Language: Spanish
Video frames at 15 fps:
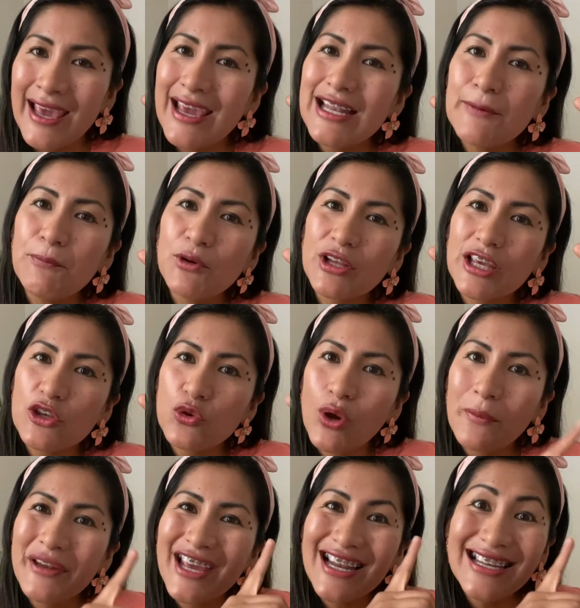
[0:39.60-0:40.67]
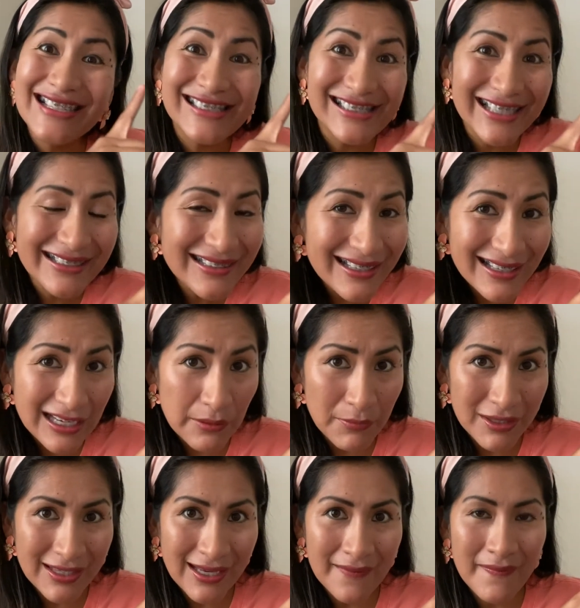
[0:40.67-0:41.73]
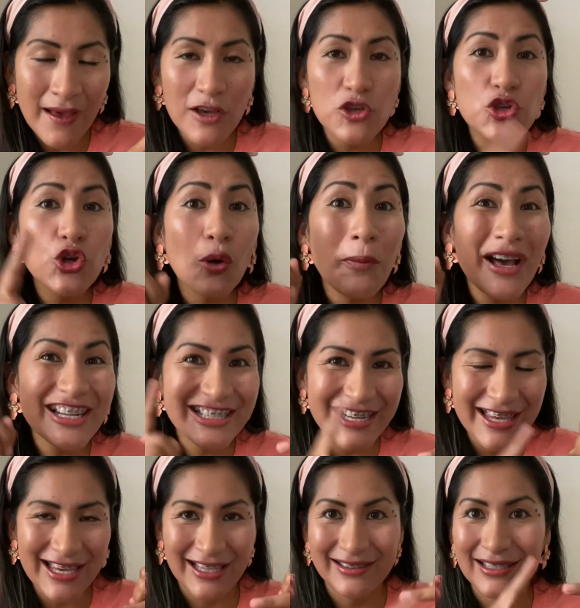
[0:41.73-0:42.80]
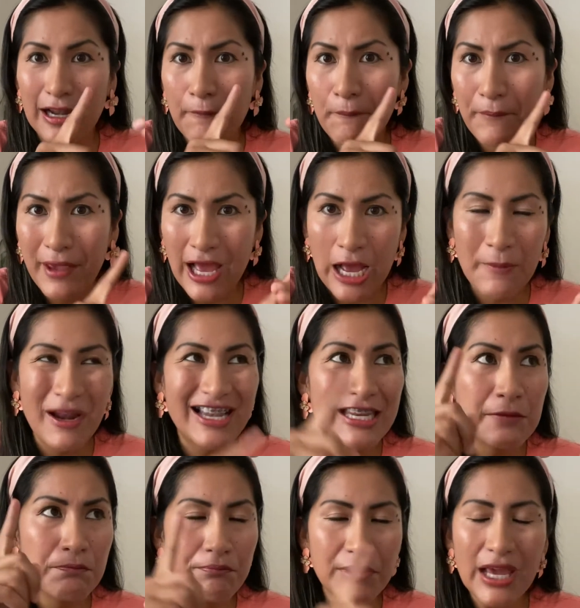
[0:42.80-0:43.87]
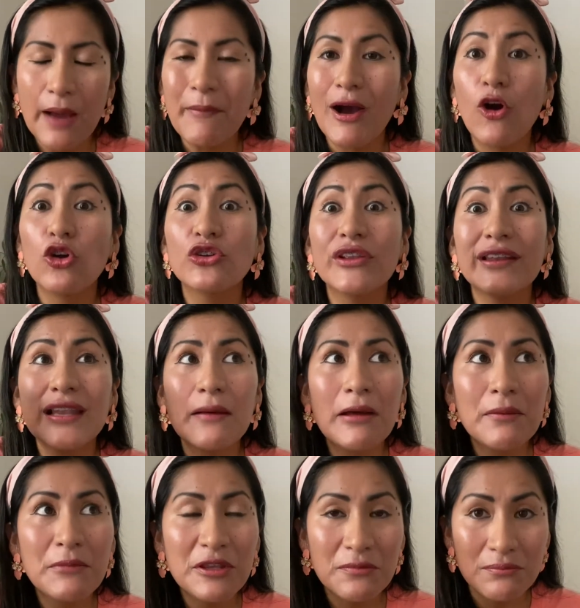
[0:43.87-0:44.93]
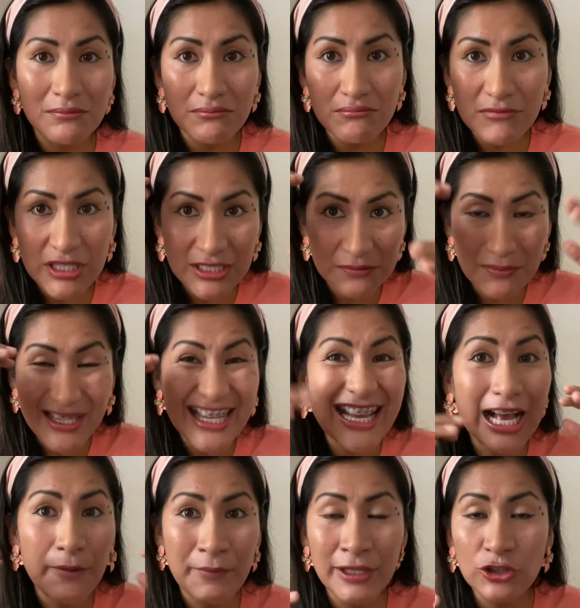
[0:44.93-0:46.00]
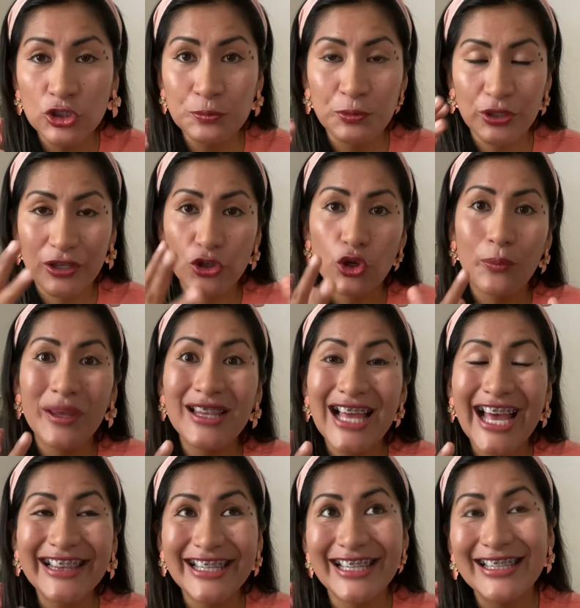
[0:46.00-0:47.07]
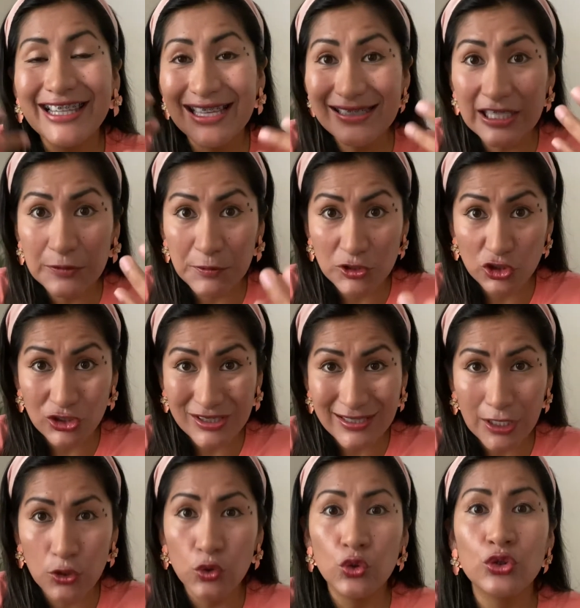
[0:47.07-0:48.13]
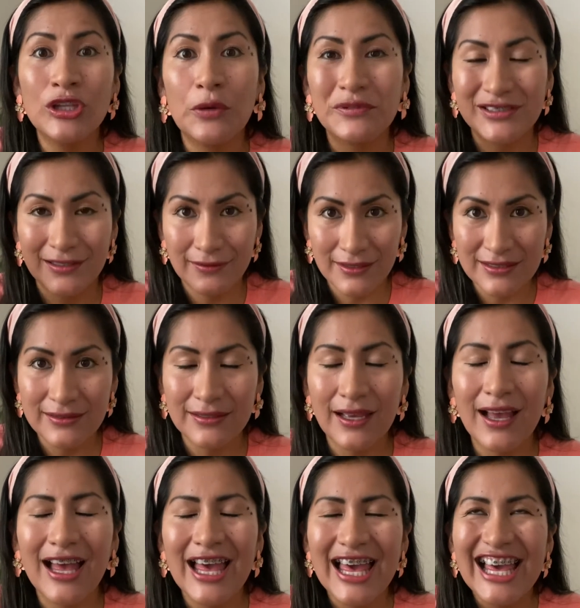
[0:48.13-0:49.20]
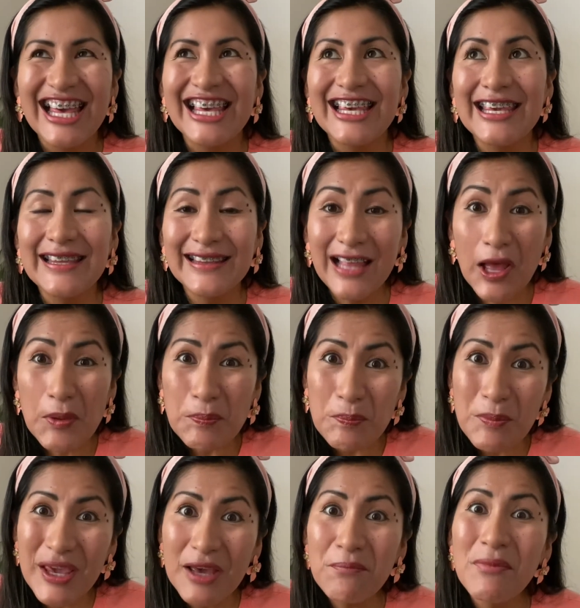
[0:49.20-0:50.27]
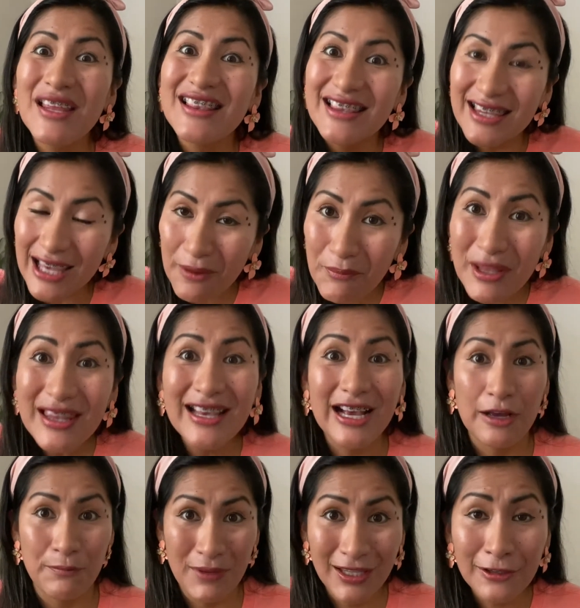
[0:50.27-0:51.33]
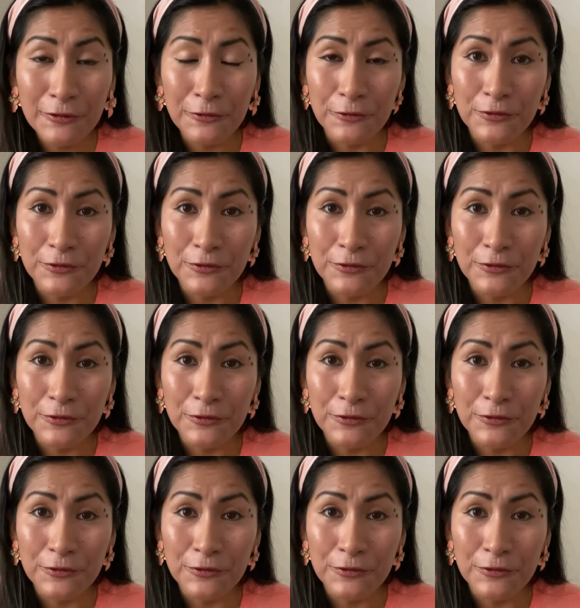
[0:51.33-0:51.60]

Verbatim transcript: era porque yo abría a las 7 de la mañana, yo barría, trapeaba, limpiaba, ordenaba mis medicamentos, porque yo atendía servicios de salud, de obstetricia y también vendía medicamentos.